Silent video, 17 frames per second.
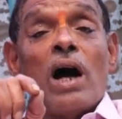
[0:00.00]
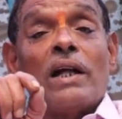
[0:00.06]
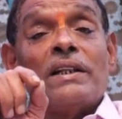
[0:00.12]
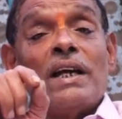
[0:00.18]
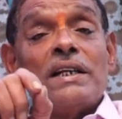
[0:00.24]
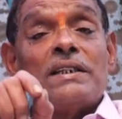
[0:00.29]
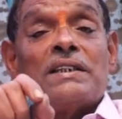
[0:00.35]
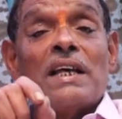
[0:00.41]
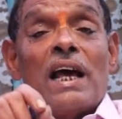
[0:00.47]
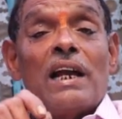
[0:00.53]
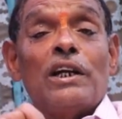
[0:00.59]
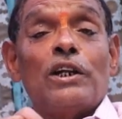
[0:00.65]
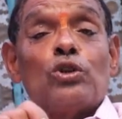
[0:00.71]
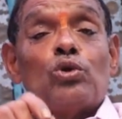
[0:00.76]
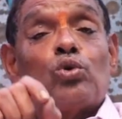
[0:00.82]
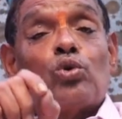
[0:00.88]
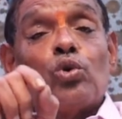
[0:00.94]

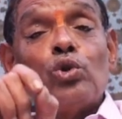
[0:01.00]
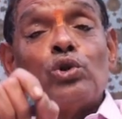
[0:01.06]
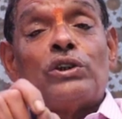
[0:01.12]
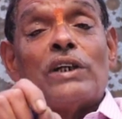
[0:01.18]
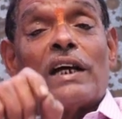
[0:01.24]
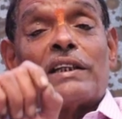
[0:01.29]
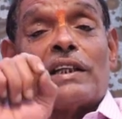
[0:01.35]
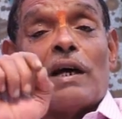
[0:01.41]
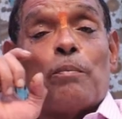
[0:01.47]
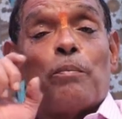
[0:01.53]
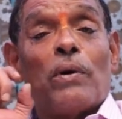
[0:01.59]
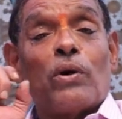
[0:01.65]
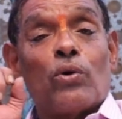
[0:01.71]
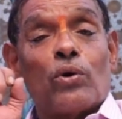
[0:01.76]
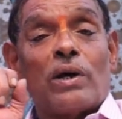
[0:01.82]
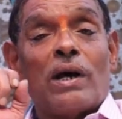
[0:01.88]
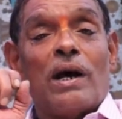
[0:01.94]
ఆదేశాలని తూచా
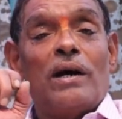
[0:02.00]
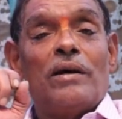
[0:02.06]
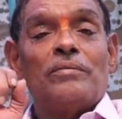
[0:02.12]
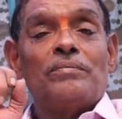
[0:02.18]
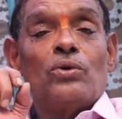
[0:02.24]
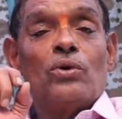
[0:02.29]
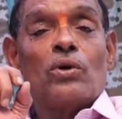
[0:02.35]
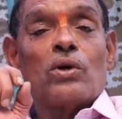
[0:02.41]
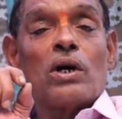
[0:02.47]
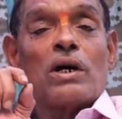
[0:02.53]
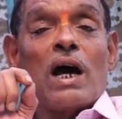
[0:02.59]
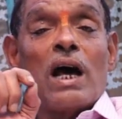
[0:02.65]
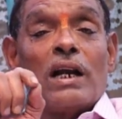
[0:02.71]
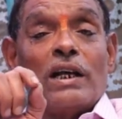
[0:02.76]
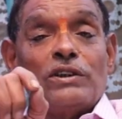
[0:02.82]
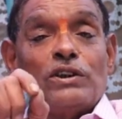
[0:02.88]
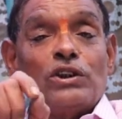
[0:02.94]
తప్పకుండా ఒక
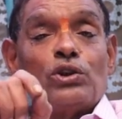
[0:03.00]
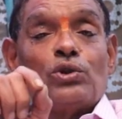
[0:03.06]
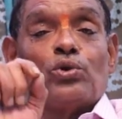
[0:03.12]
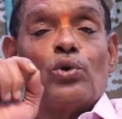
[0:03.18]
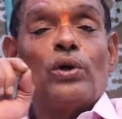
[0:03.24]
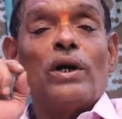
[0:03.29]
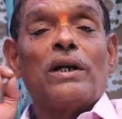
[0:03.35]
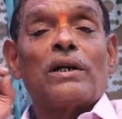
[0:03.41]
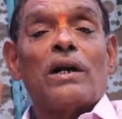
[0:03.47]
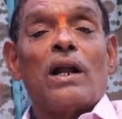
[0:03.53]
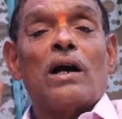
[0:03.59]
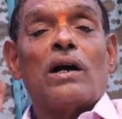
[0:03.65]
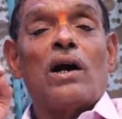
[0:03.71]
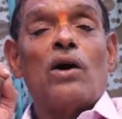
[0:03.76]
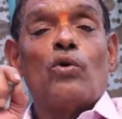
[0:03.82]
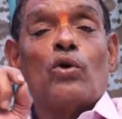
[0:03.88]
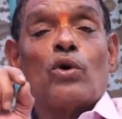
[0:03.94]
కాలేజీ స్టూడెంట్
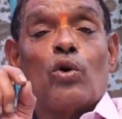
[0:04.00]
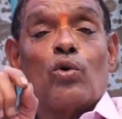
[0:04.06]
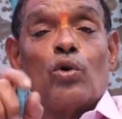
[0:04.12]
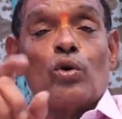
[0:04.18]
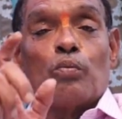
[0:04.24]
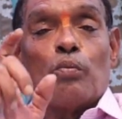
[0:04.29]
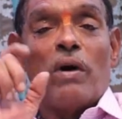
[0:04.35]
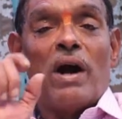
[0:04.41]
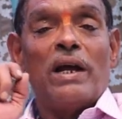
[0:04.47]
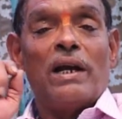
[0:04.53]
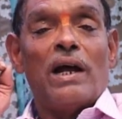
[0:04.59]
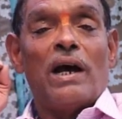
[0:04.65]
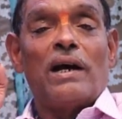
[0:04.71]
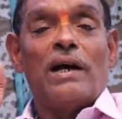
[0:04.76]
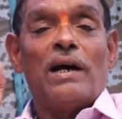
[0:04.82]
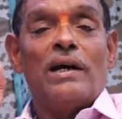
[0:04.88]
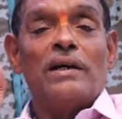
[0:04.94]
లాగా ఒక గుడ్ బాయ్
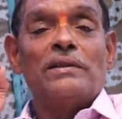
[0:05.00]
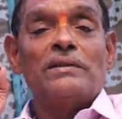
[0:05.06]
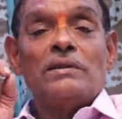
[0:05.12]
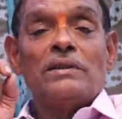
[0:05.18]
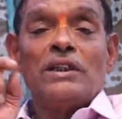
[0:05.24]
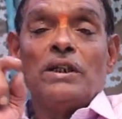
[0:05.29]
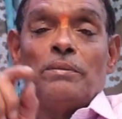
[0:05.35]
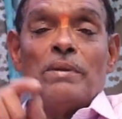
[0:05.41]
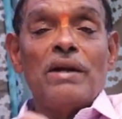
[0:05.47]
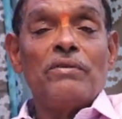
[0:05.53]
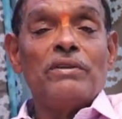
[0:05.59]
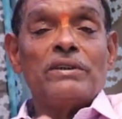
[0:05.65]
లాగా సిబిఐ